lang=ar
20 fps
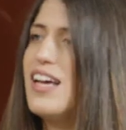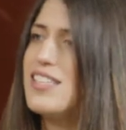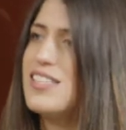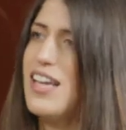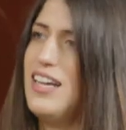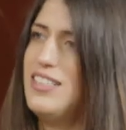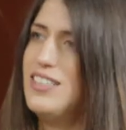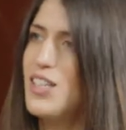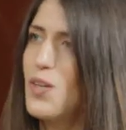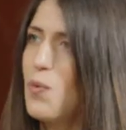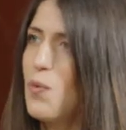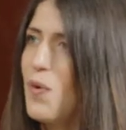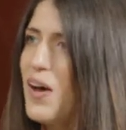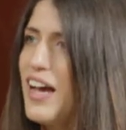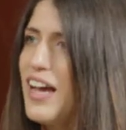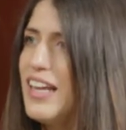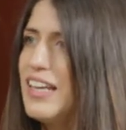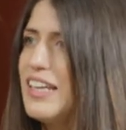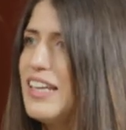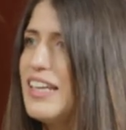اساعد
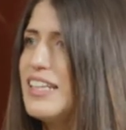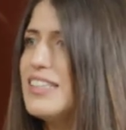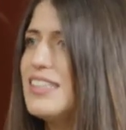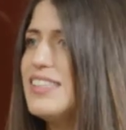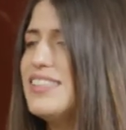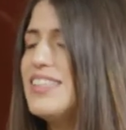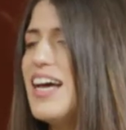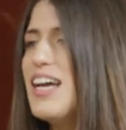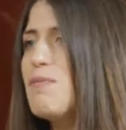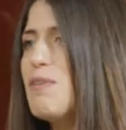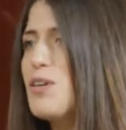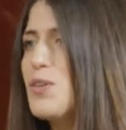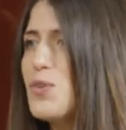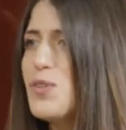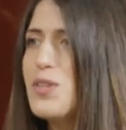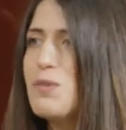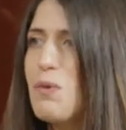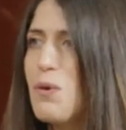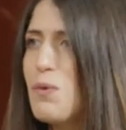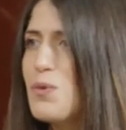الوالد دائما
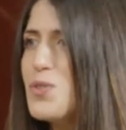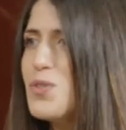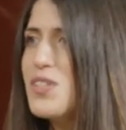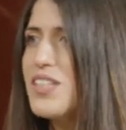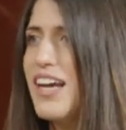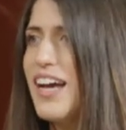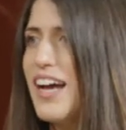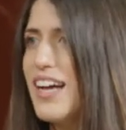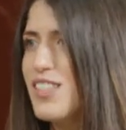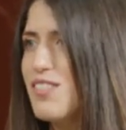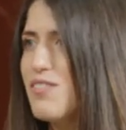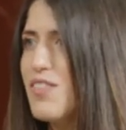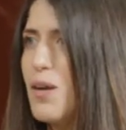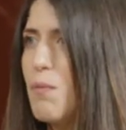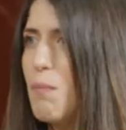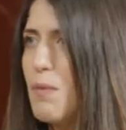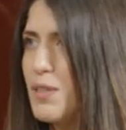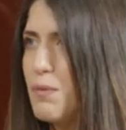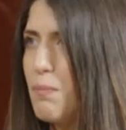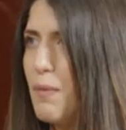كنت موجوده غاد في
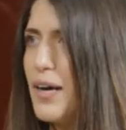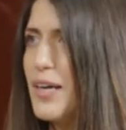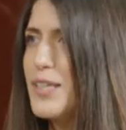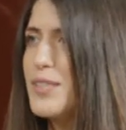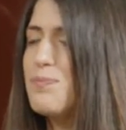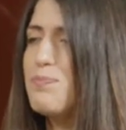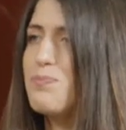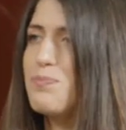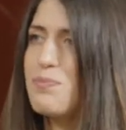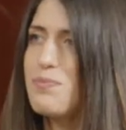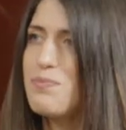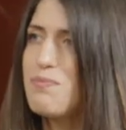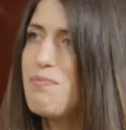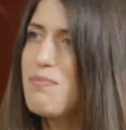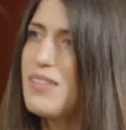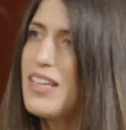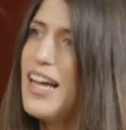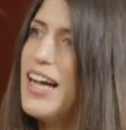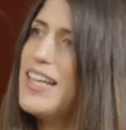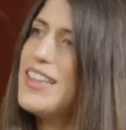المطبخ
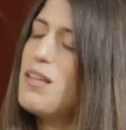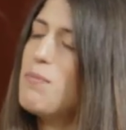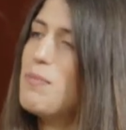حتى